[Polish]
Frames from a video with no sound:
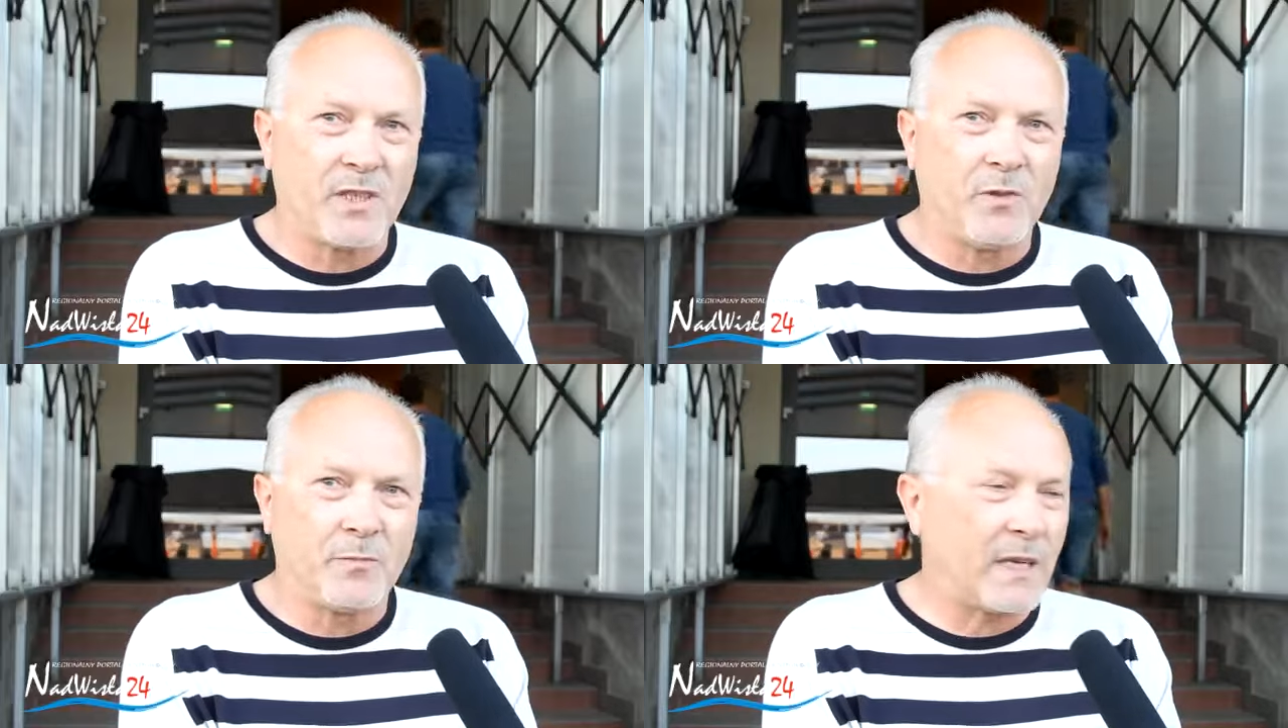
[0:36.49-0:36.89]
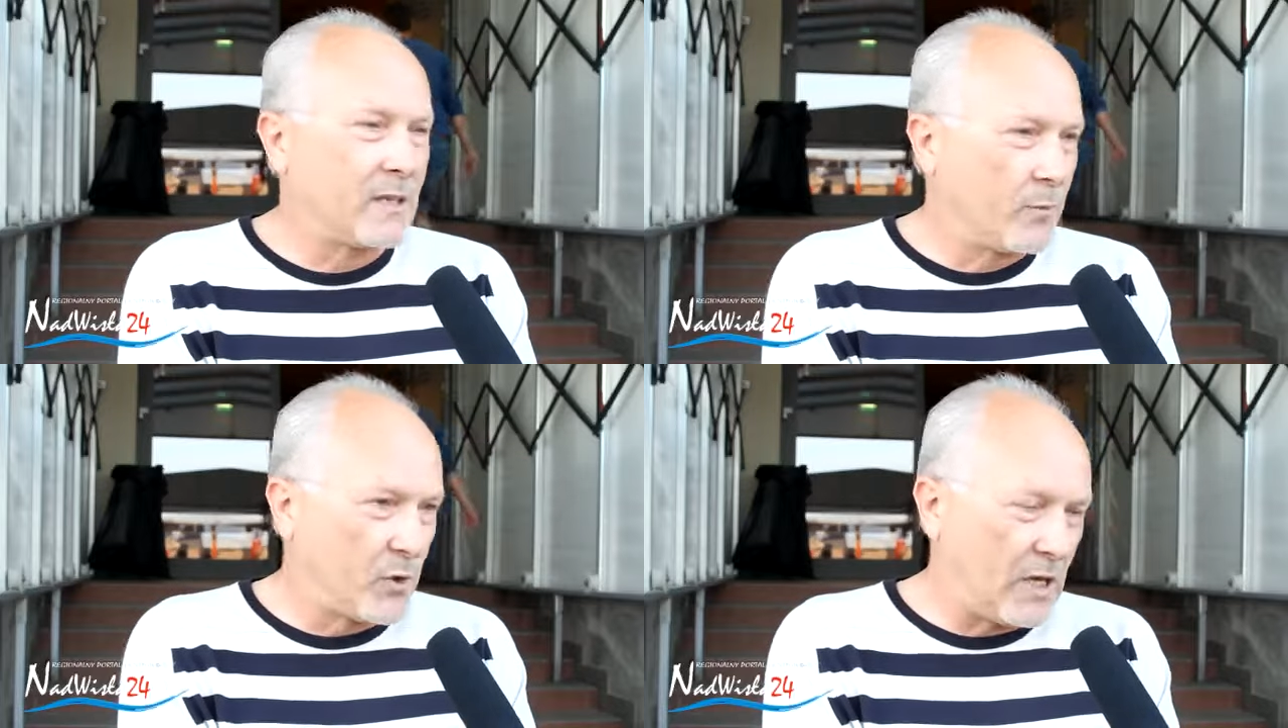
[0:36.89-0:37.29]
nimi
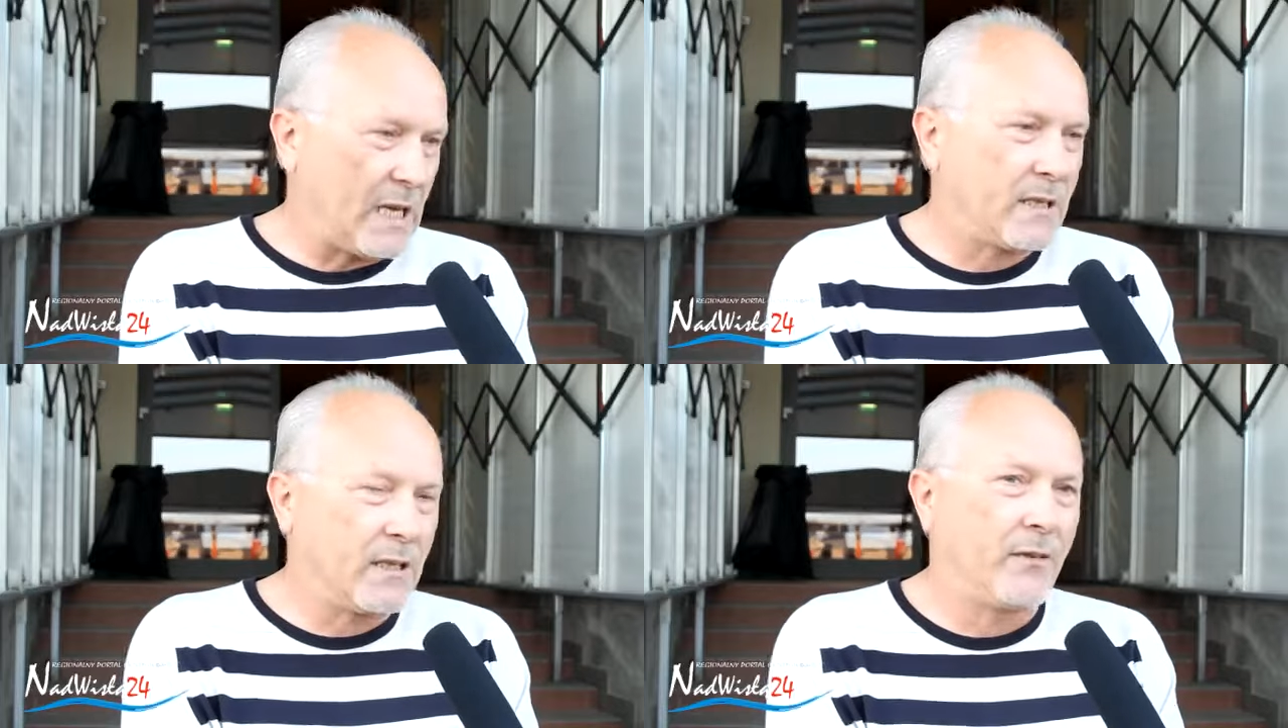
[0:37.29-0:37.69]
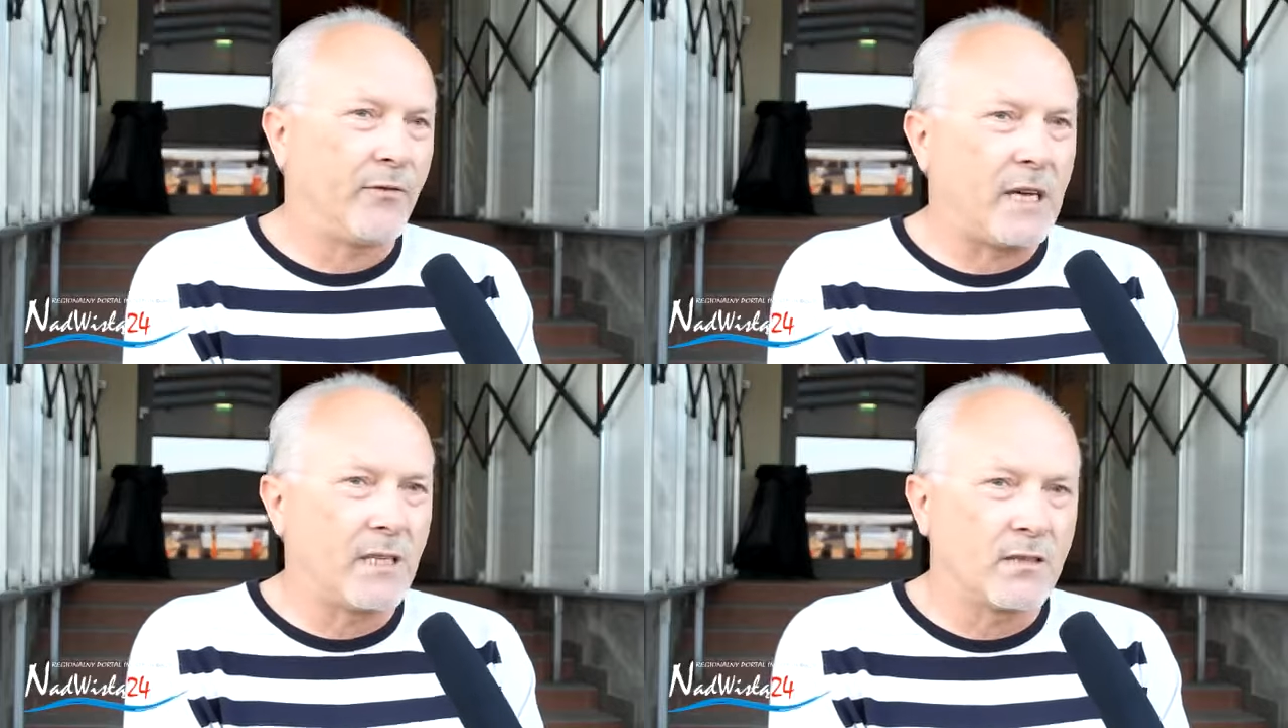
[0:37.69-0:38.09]
bardzo przyjazne i
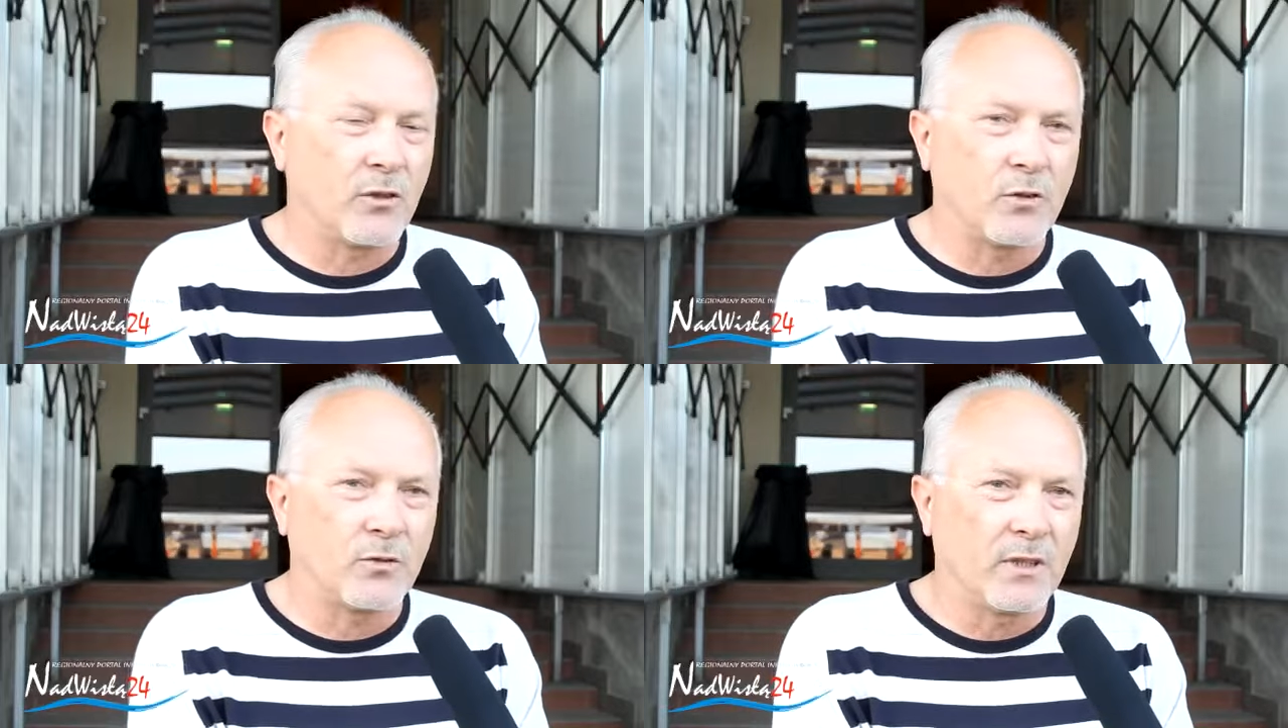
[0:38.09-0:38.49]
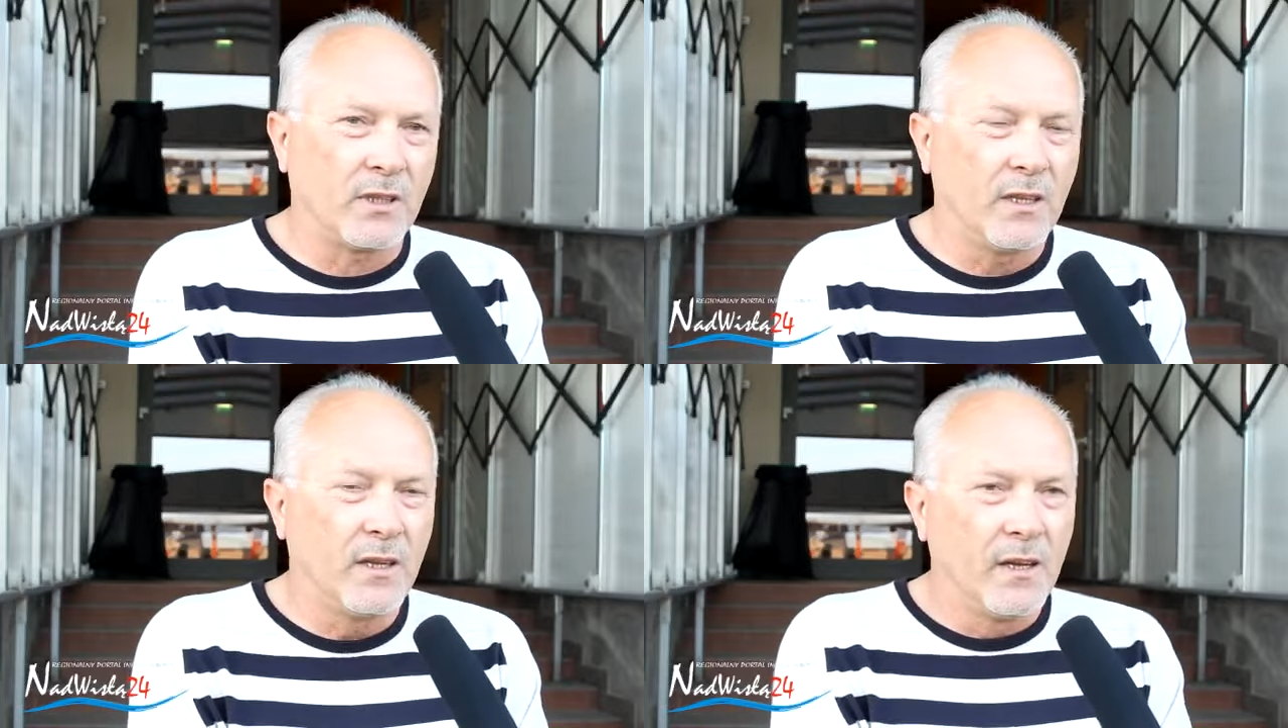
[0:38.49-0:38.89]
fajne stosunki,